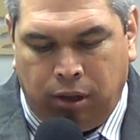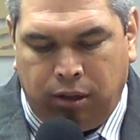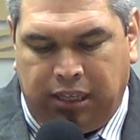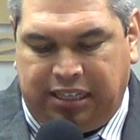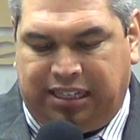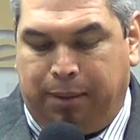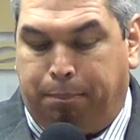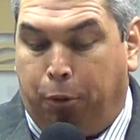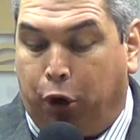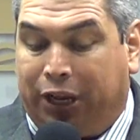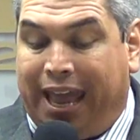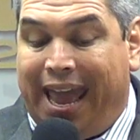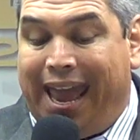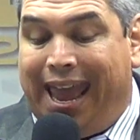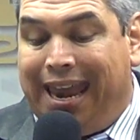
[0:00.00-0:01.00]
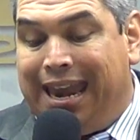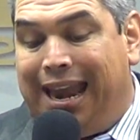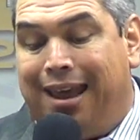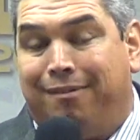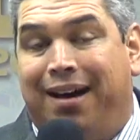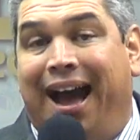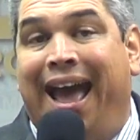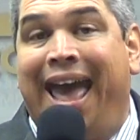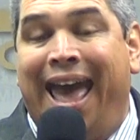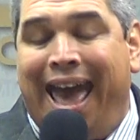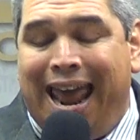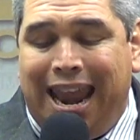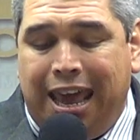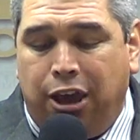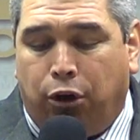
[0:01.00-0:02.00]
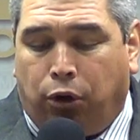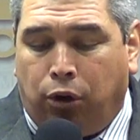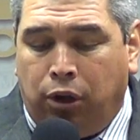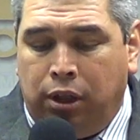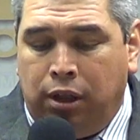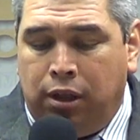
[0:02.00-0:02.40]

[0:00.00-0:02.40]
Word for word: Dice, porque en el Evangelio